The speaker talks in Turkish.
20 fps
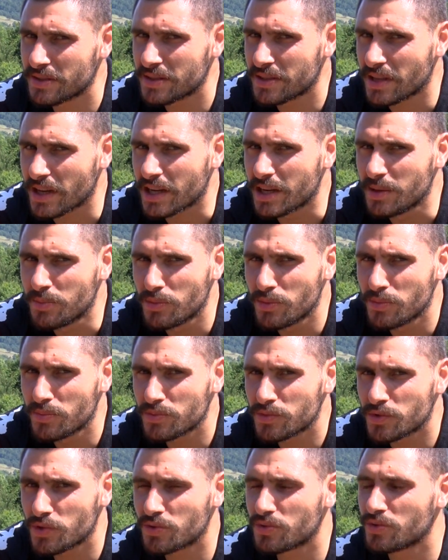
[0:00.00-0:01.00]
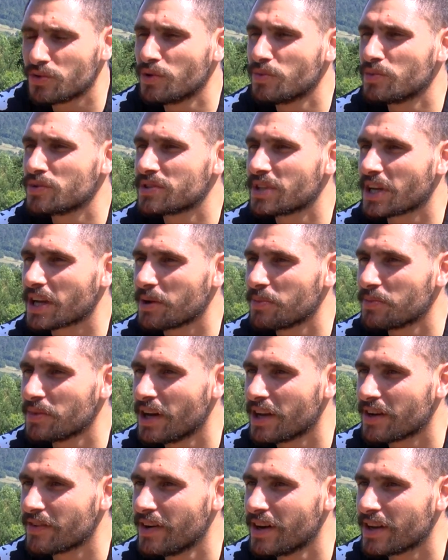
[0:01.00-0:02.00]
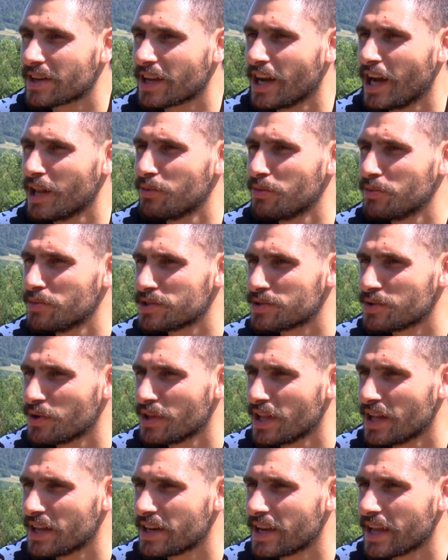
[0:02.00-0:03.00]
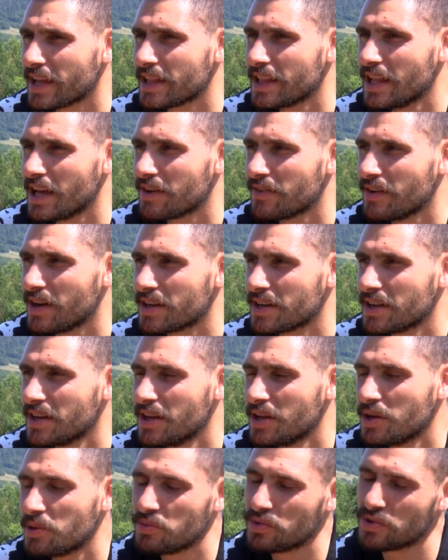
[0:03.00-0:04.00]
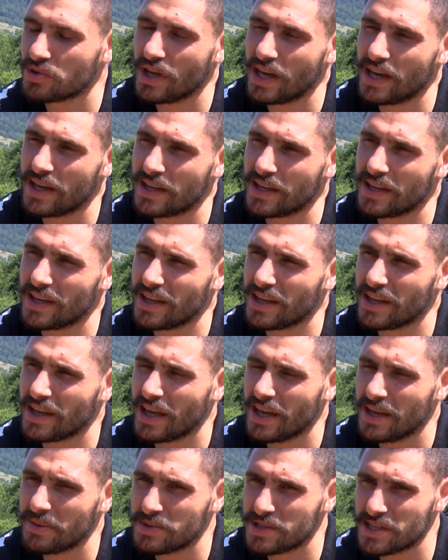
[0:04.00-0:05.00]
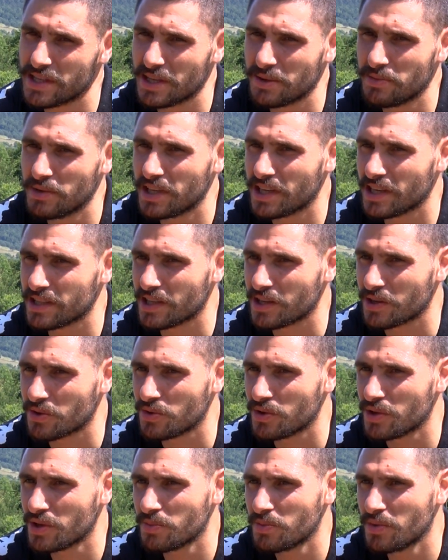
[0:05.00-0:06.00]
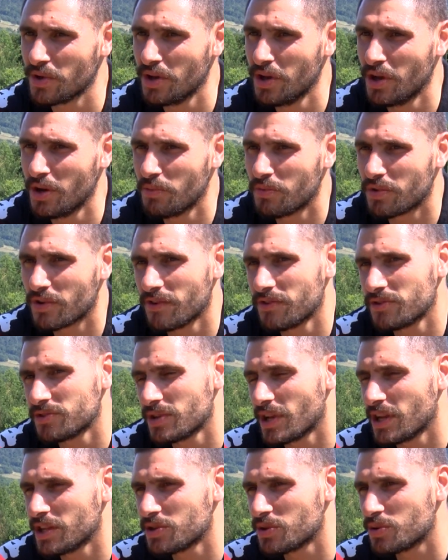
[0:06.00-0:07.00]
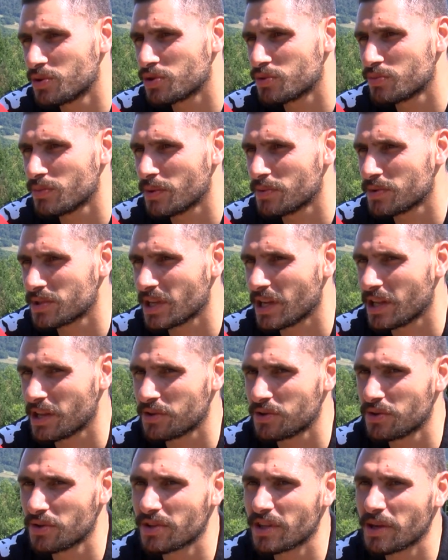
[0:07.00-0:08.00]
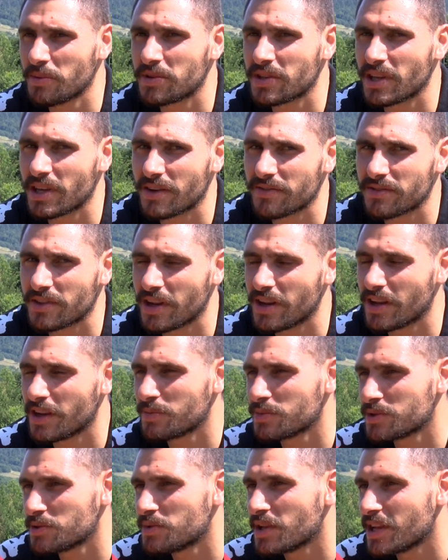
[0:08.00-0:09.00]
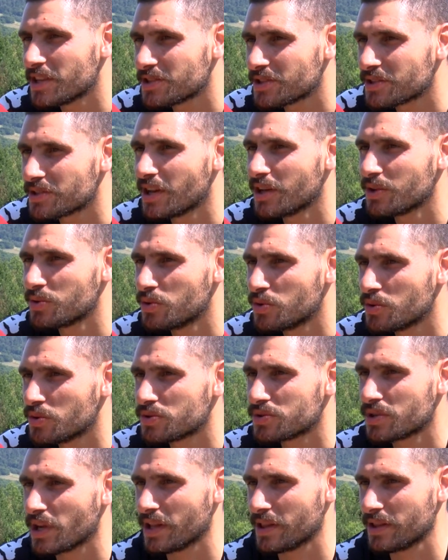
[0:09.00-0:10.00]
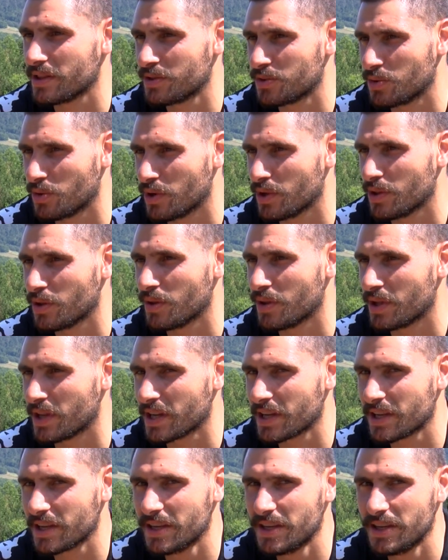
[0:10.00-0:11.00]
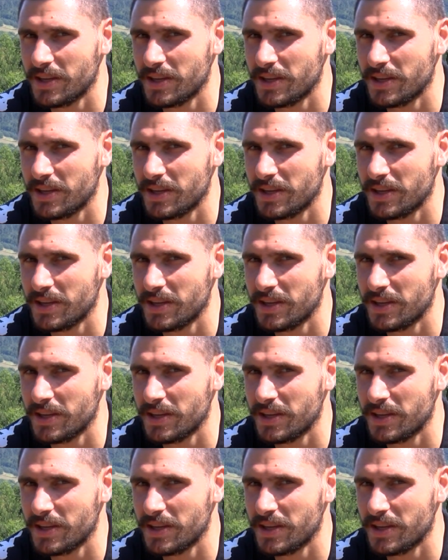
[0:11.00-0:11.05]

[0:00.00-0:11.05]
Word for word: takım tuttuğumuz takımlar var, kalbimizde olan renkler var. Bunu her yine hepsini bir kenara koyup profesyonelce düşünmemiz gerekiyor. Tabi taraftarlarımız birazcık daha duygusal doğal olarak.